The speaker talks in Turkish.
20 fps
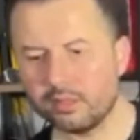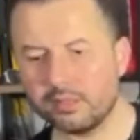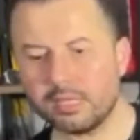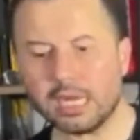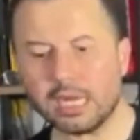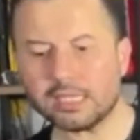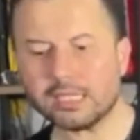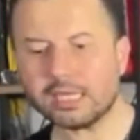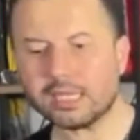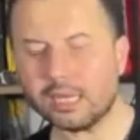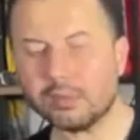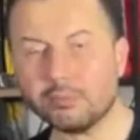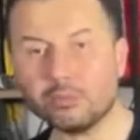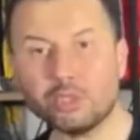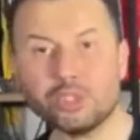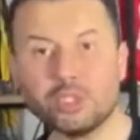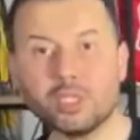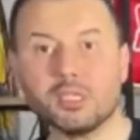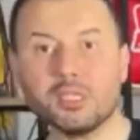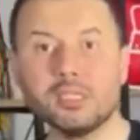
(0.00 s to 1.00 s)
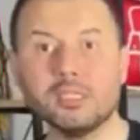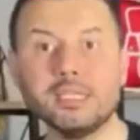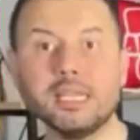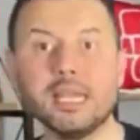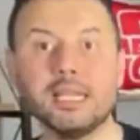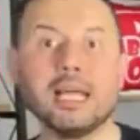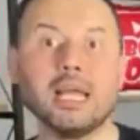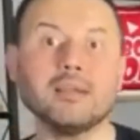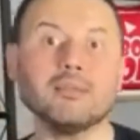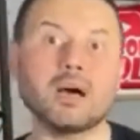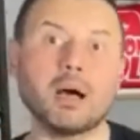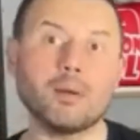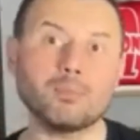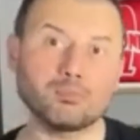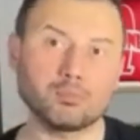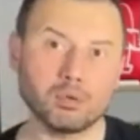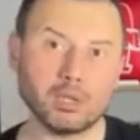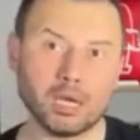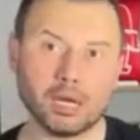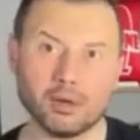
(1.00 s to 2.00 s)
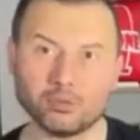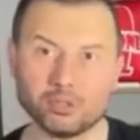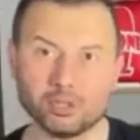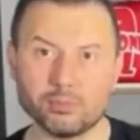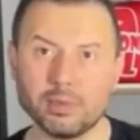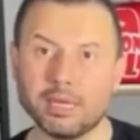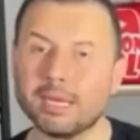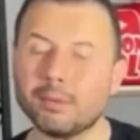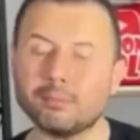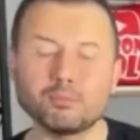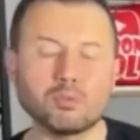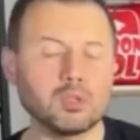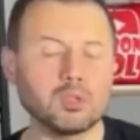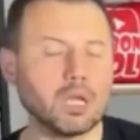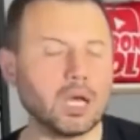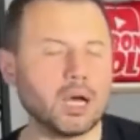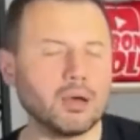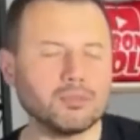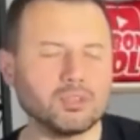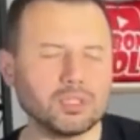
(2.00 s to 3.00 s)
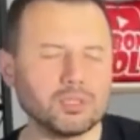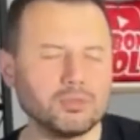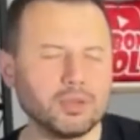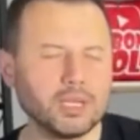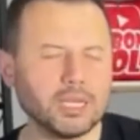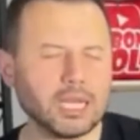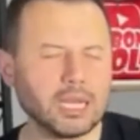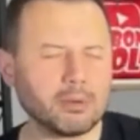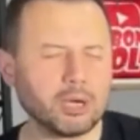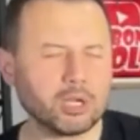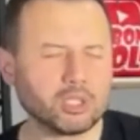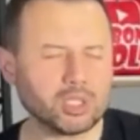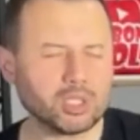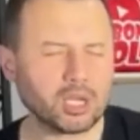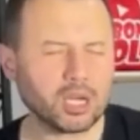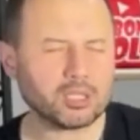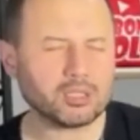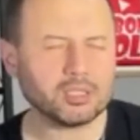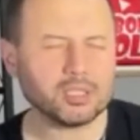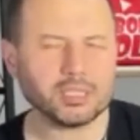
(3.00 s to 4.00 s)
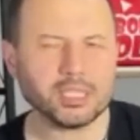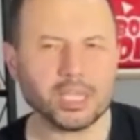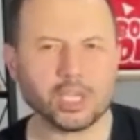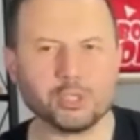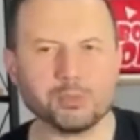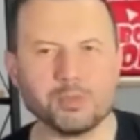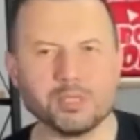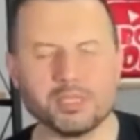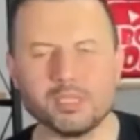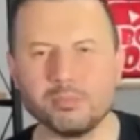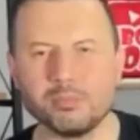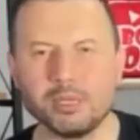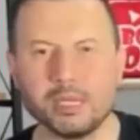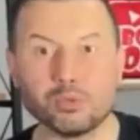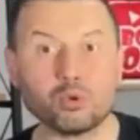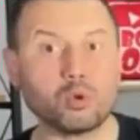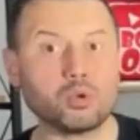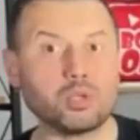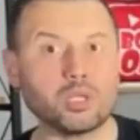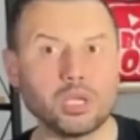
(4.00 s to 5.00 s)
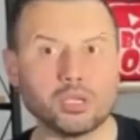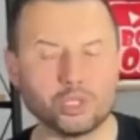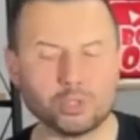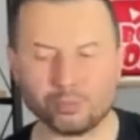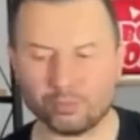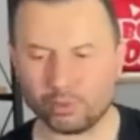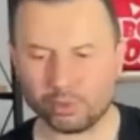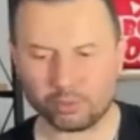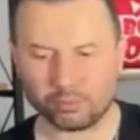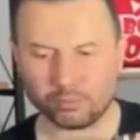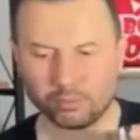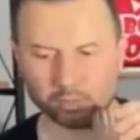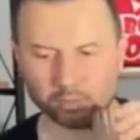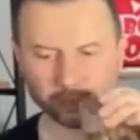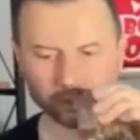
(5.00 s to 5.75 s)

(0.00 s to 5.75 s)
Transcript: Nerede kalmıştık? Neden Abdullah Avcı? Ben Abdullah Avcı'nın Fenerbahçe'de adının geçmesini bile çok yanlış buluyorum.